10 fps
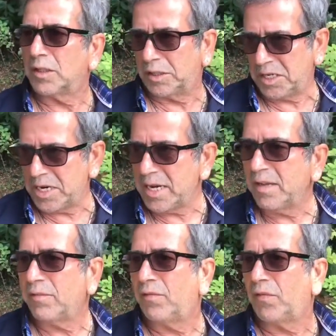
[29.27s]
Sì,
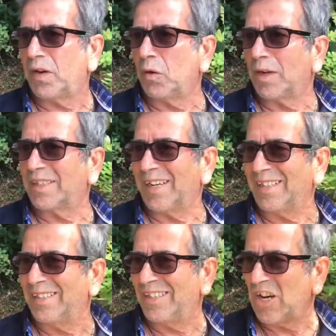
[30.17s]
fino al
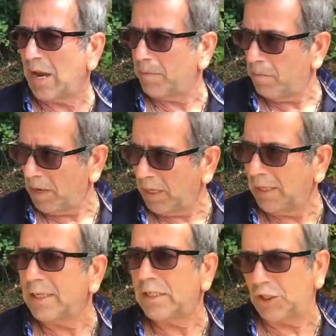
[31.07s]
3
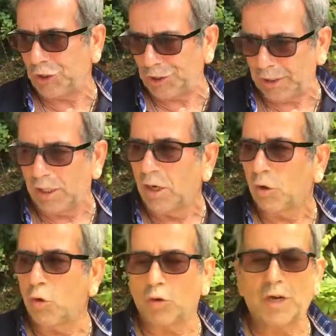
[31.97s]
dicembre, sì,
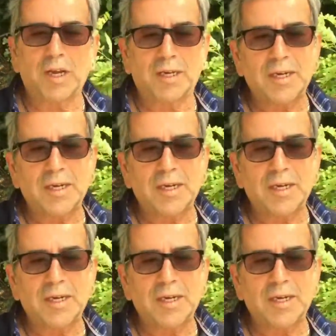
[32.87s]
con